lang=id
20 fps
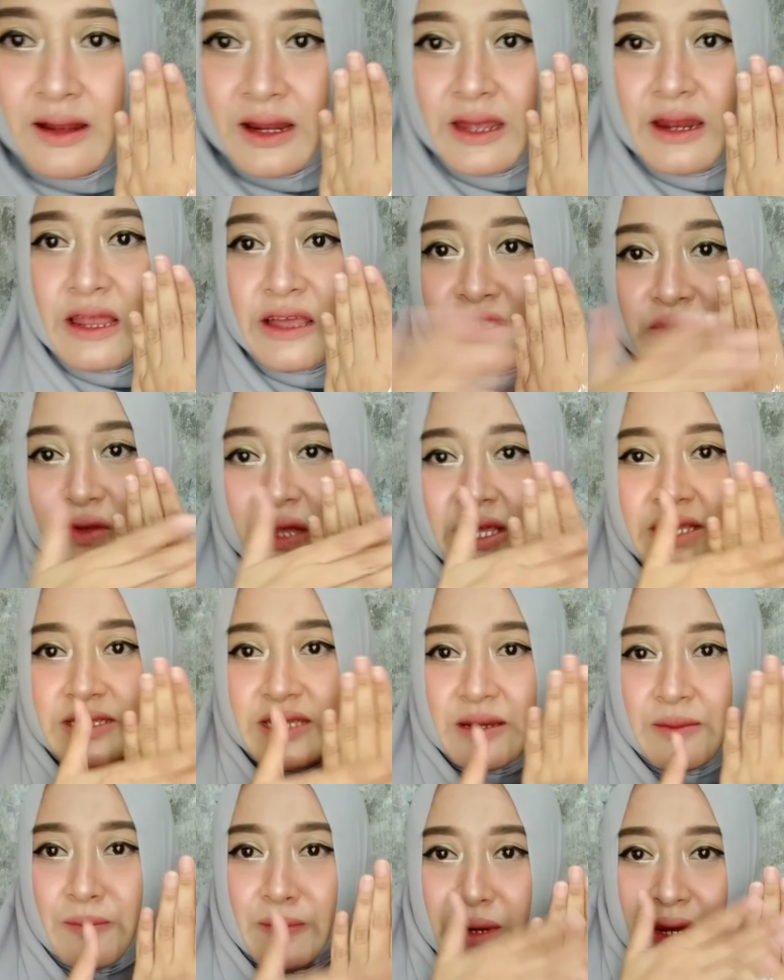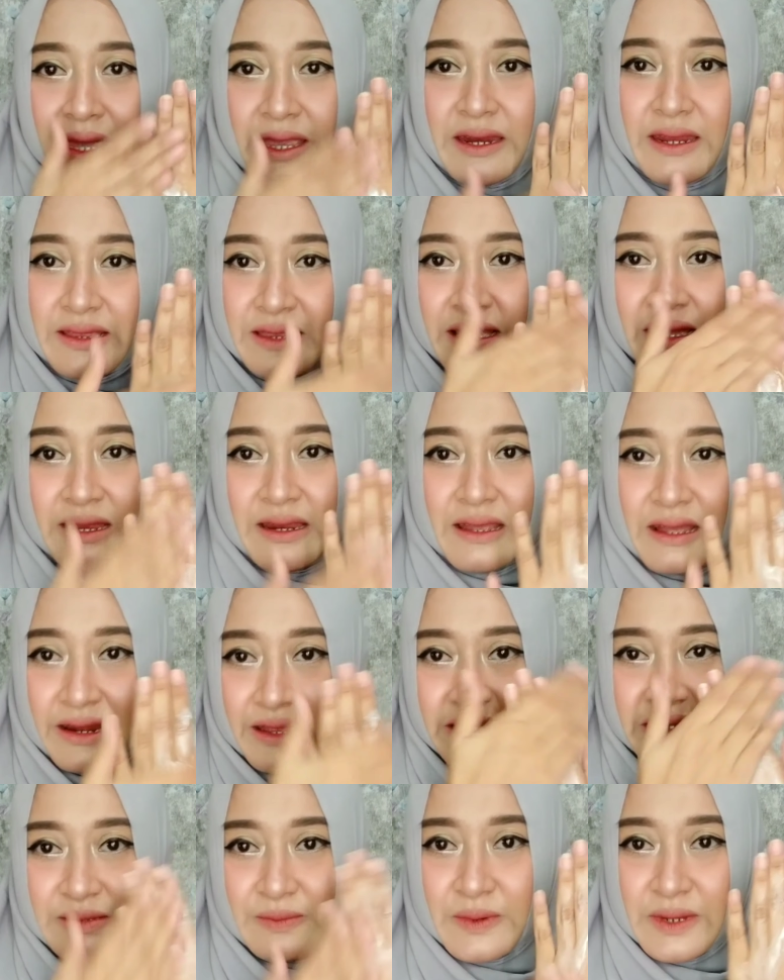Kalian langsung aja apply di tangan
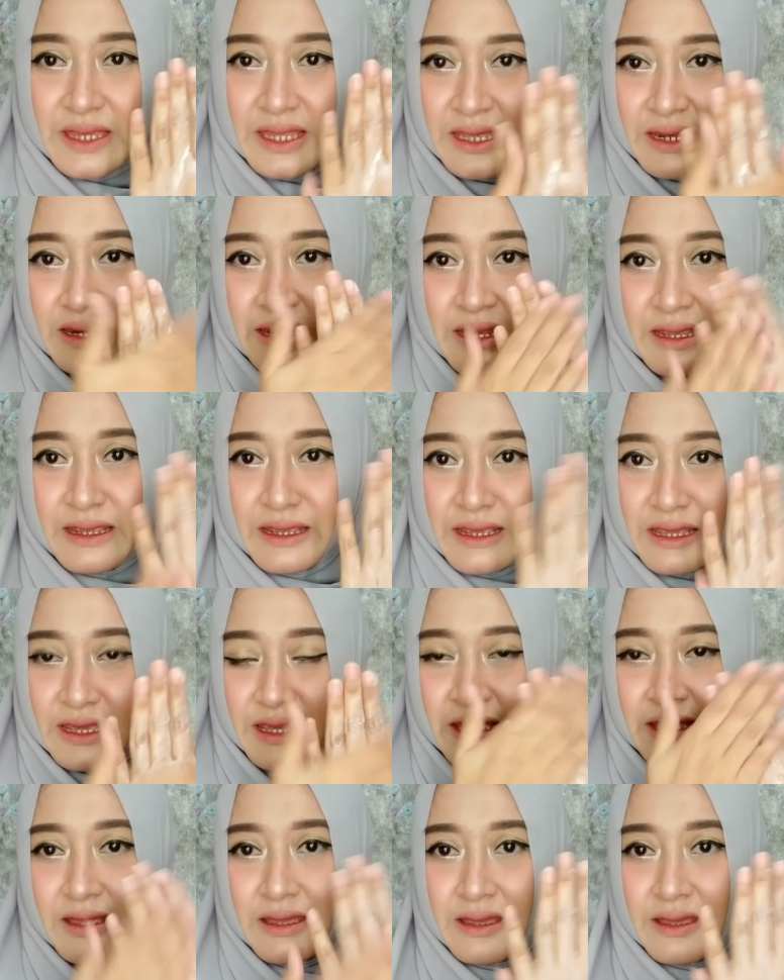kalian seperti ini.